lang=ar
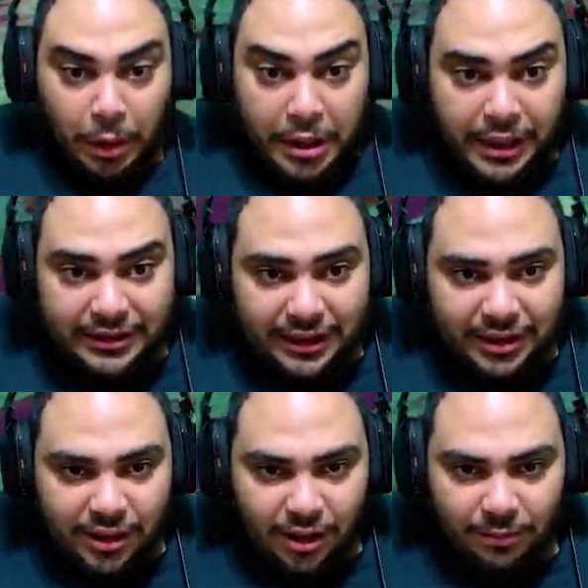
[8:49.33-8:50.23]
يا ساتر
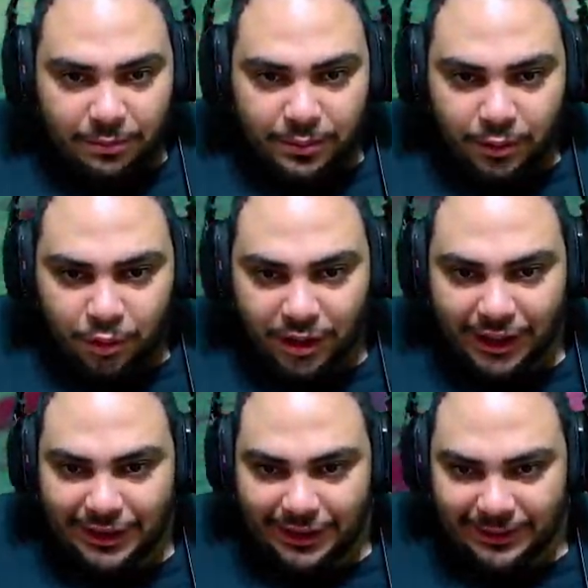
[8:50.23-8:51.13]
يا رب الكوره
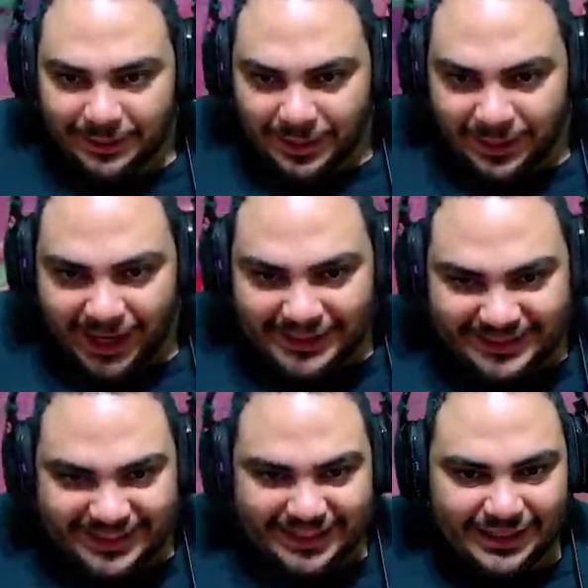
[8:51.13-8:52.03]
جات لي رزق
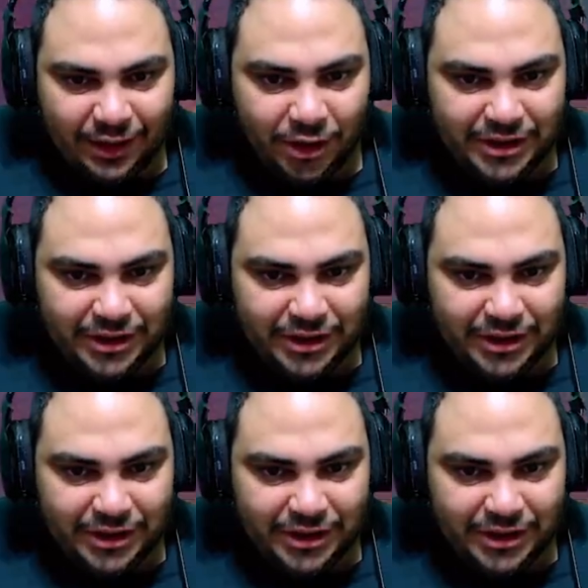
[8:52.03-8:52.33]
خد يا